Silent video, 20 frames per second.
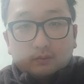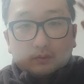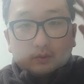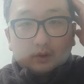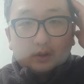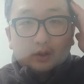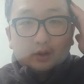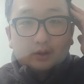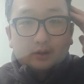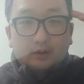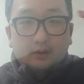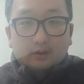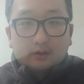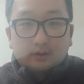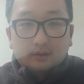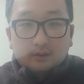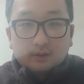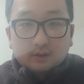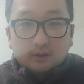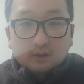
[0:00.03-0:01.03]
네.
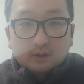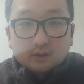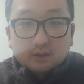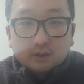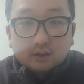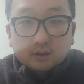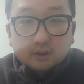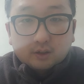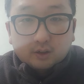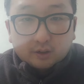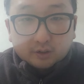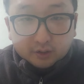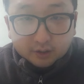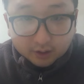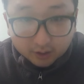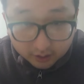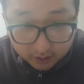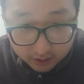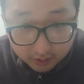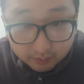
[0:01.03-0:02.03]

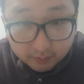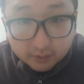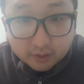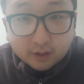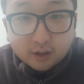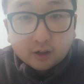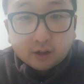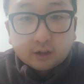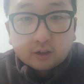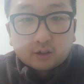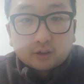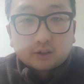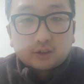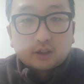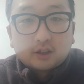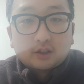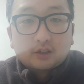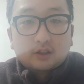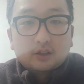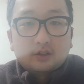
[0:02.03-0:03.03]
안녕하십니까.
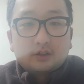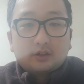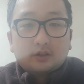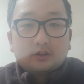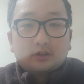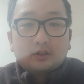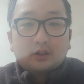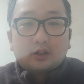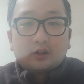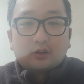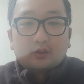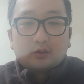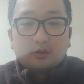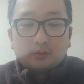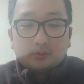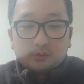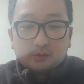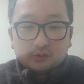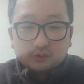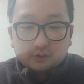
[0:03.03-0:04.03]
대 시청자
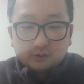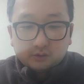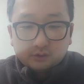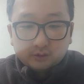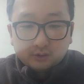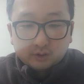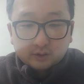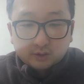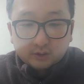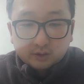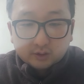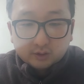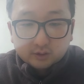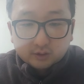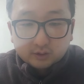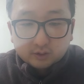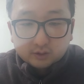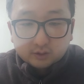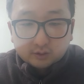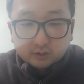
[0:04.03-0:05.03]
여러분.
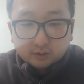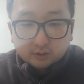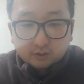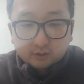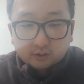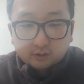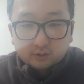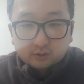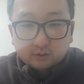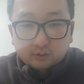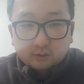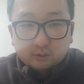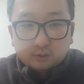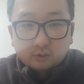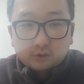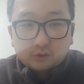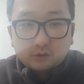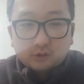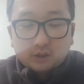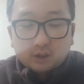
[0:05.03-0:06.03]
어,
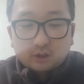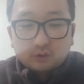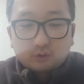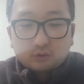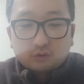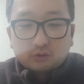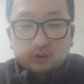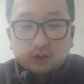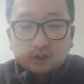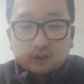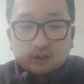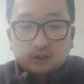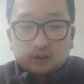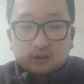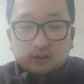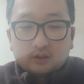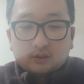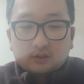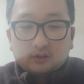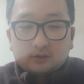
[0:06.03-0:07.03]
오늘의
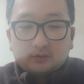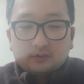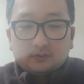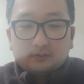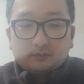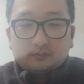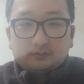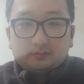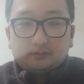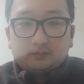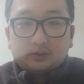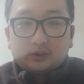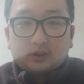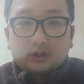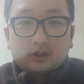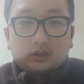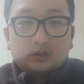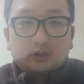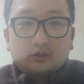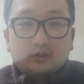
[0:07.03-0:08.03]
주제는,
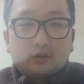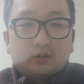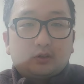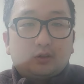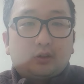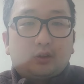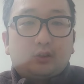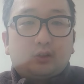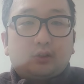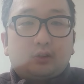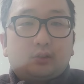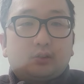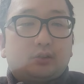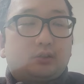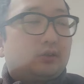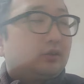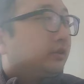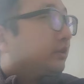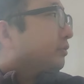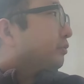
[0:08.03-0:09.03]
지, 어,
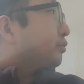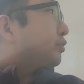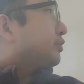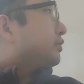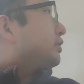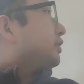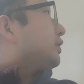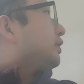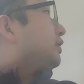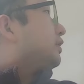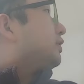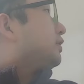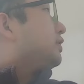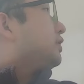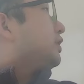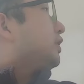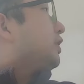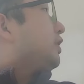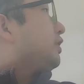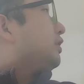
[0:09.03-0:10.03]
지금 보자.
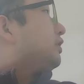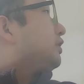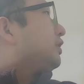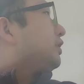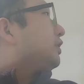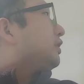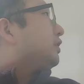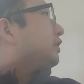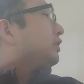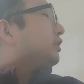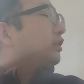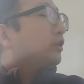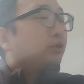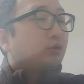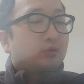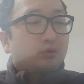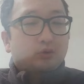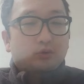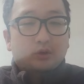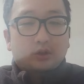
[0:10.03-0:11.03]
시간이
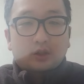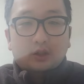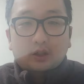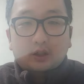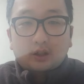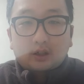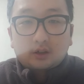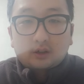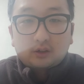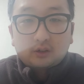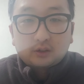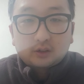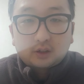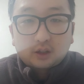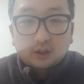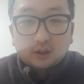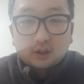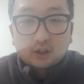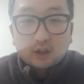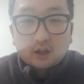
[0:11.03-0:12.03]
12시가 거의
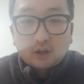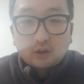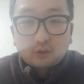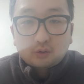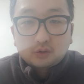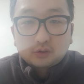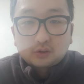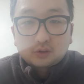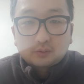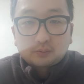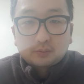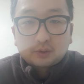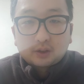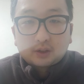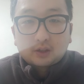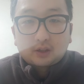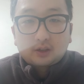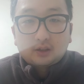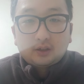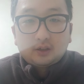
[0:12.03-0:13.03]
다 돼가고
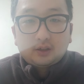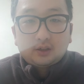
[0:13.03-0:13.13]
있습니다.